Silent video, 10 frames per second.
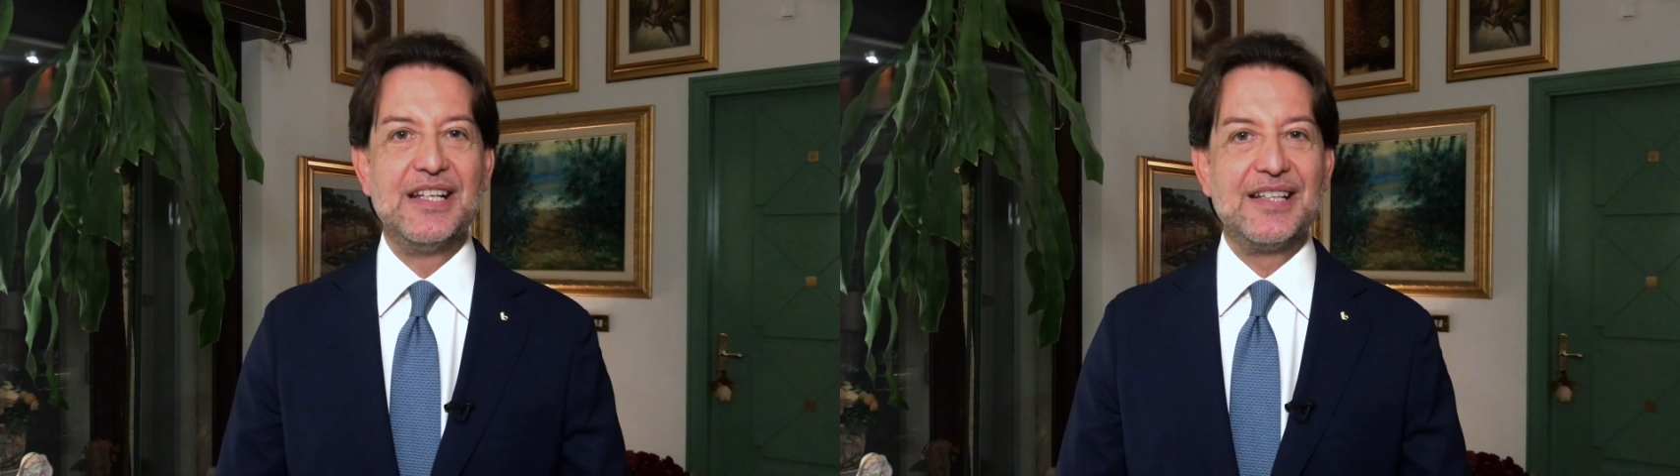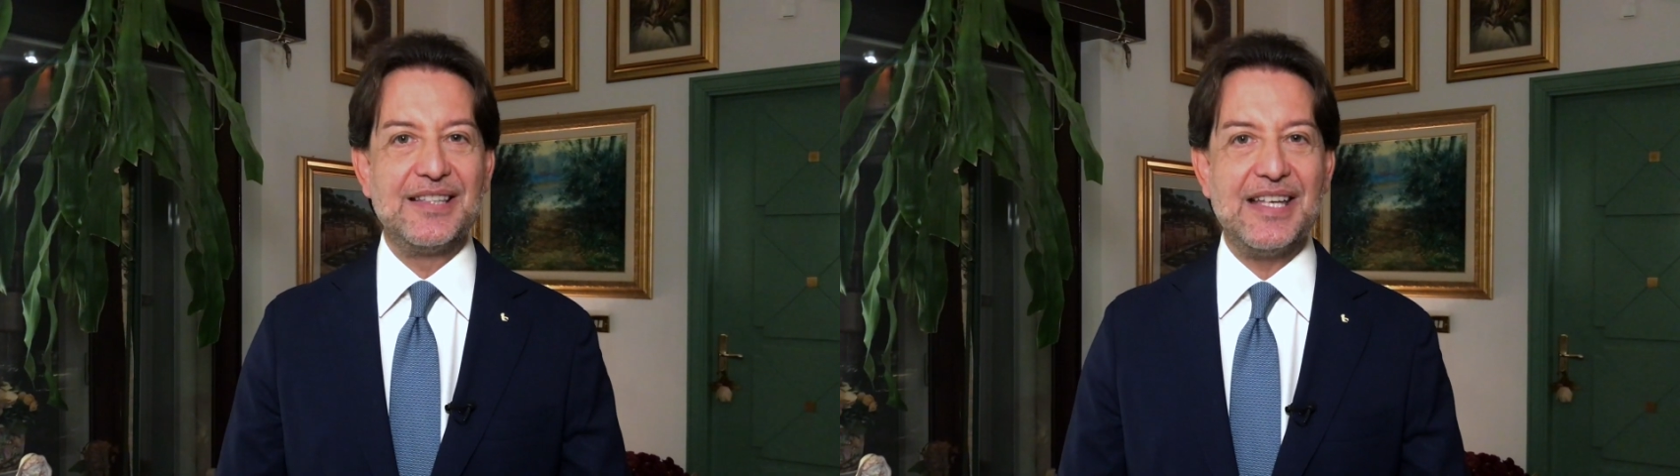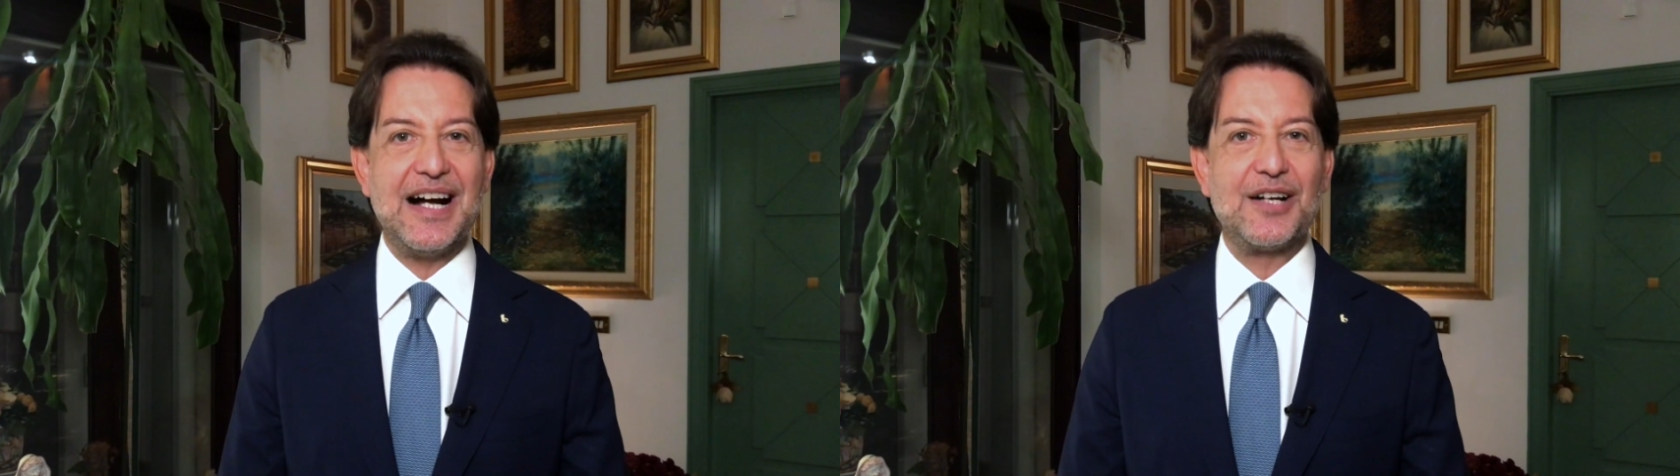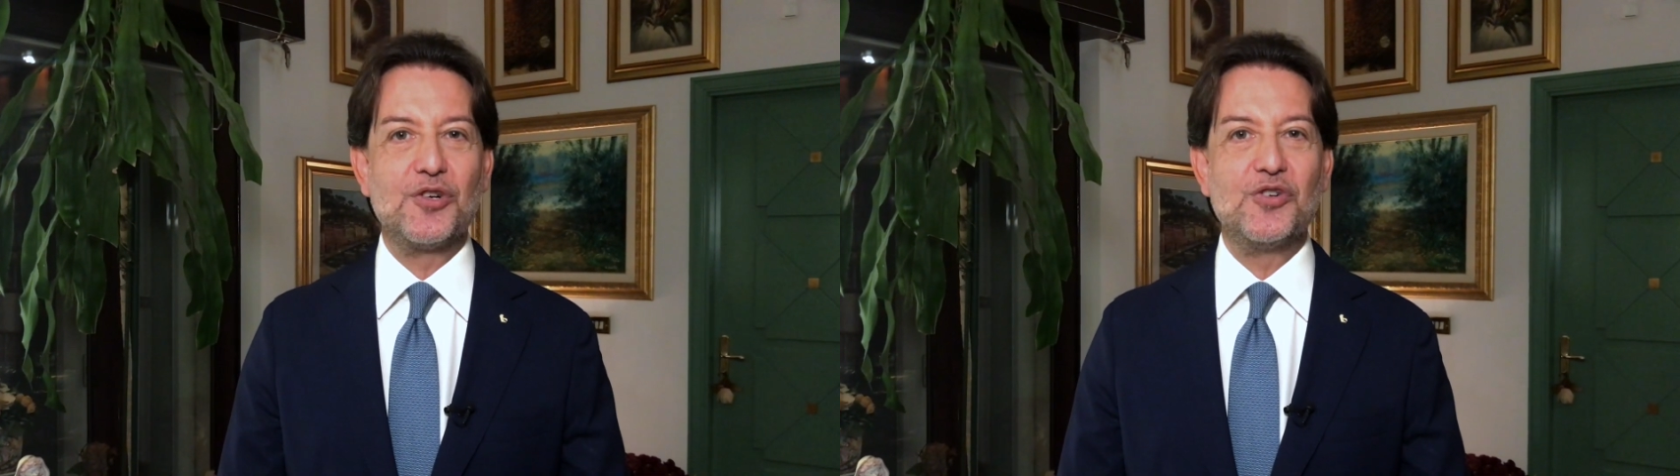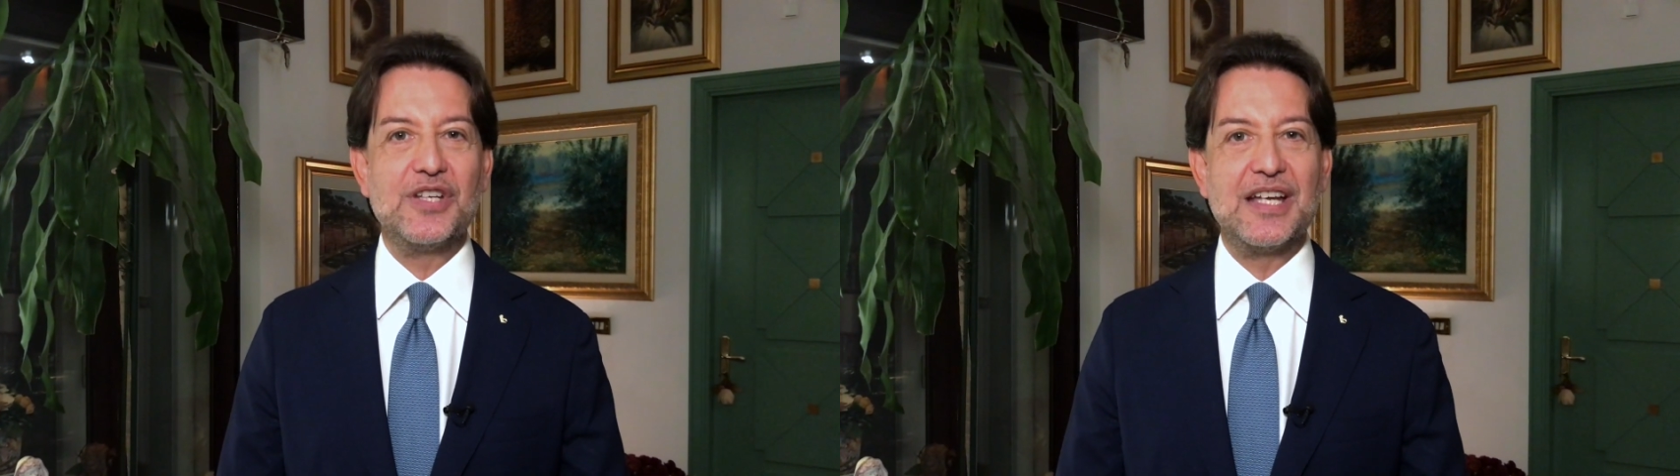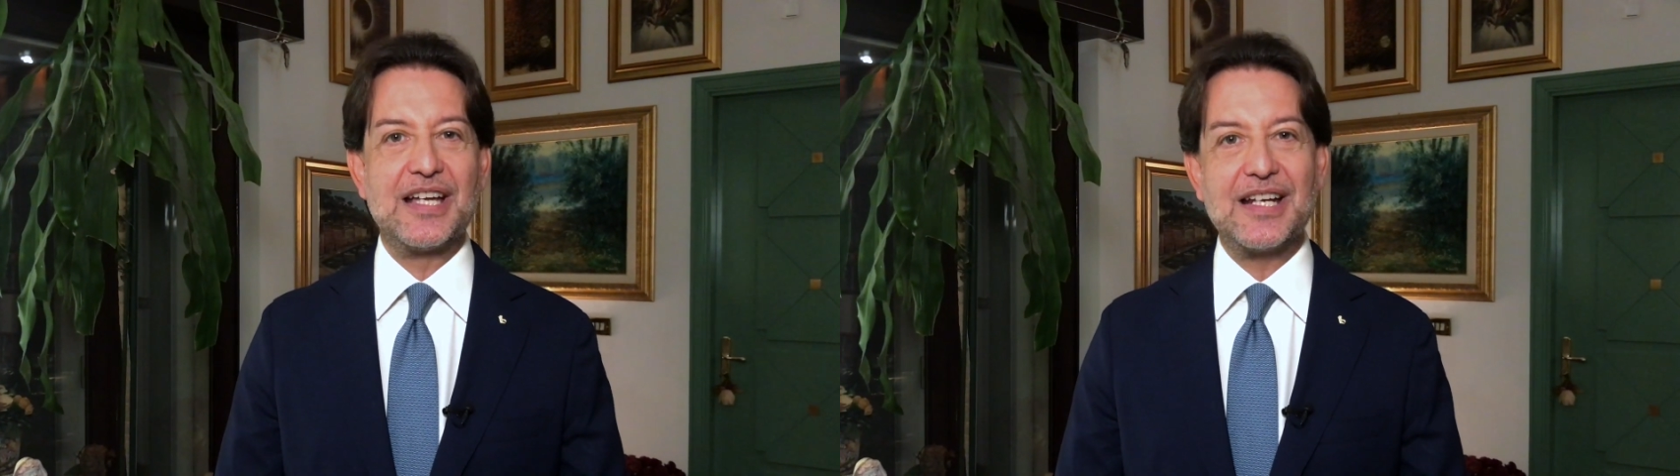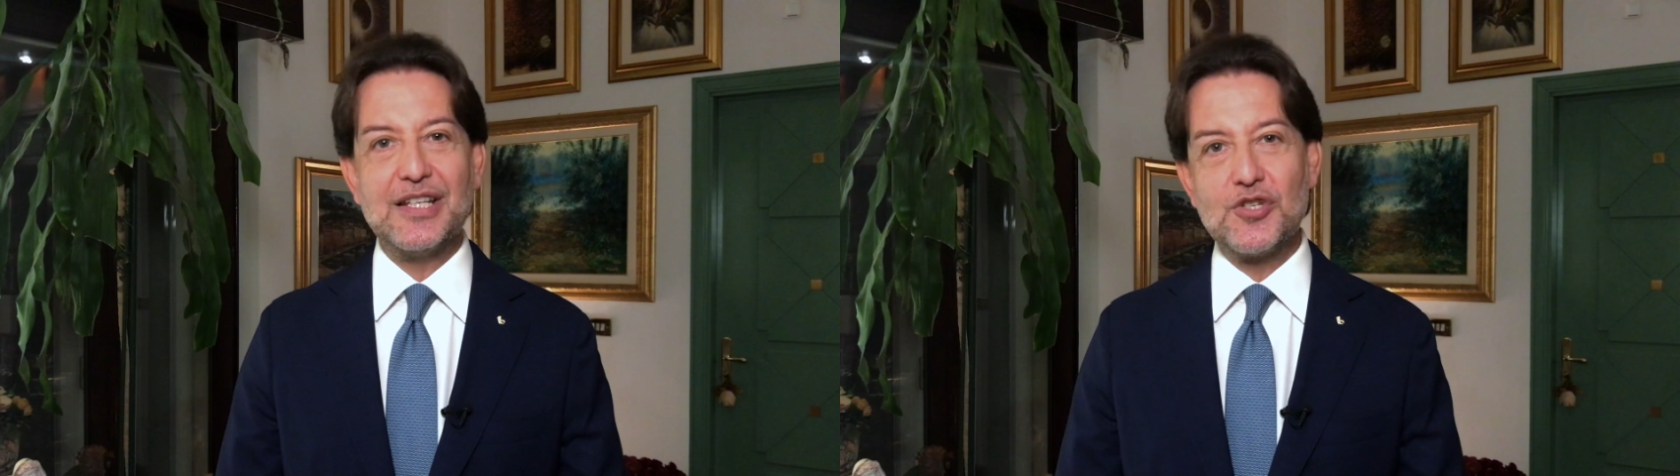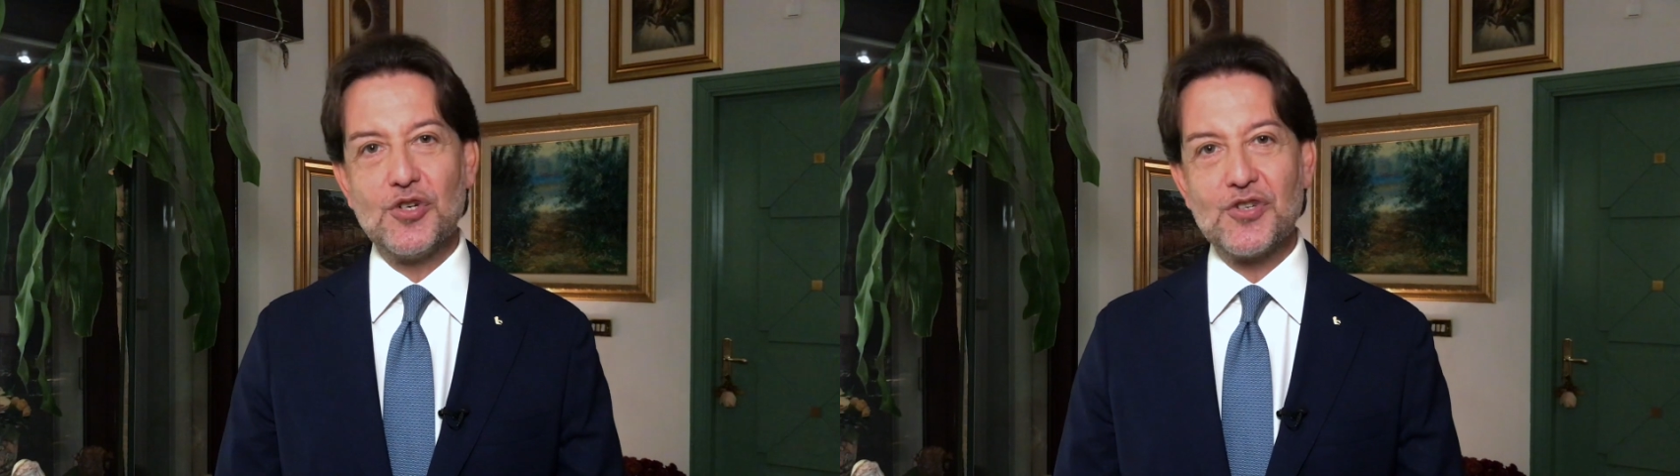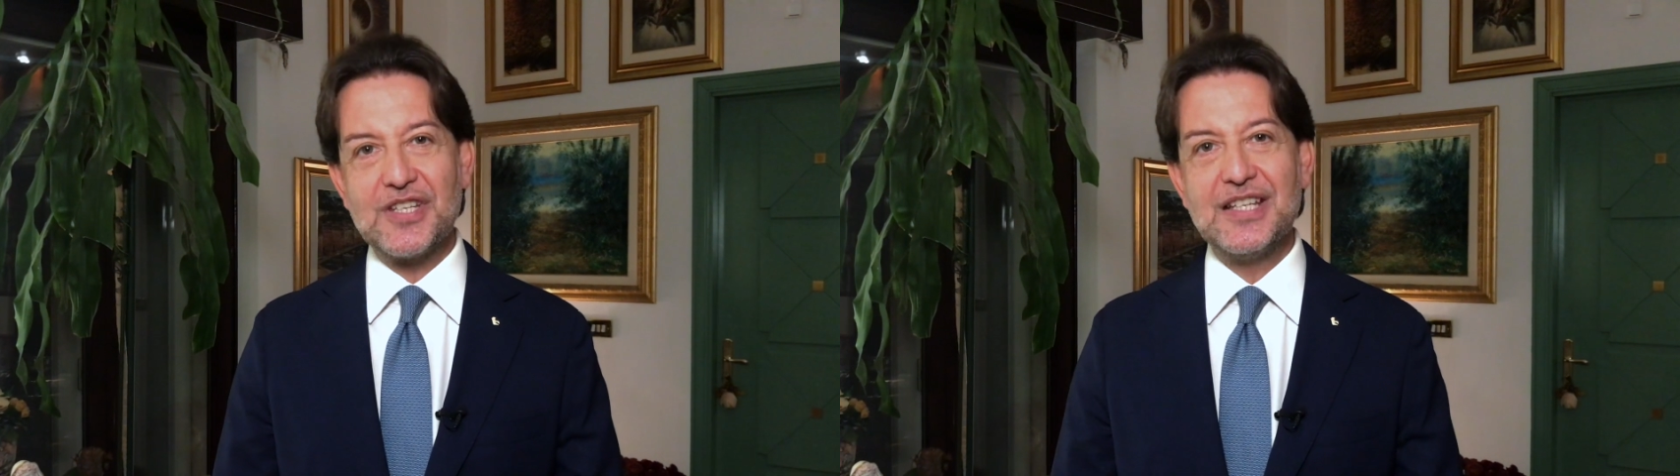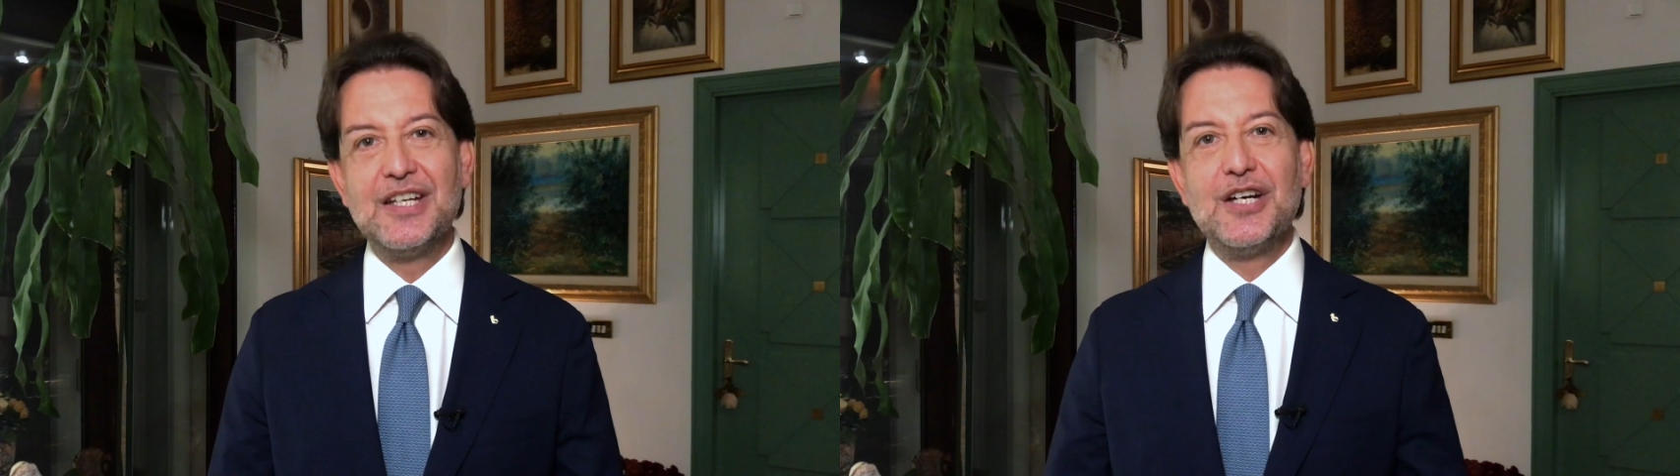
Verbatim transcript: diaconi e religiosi,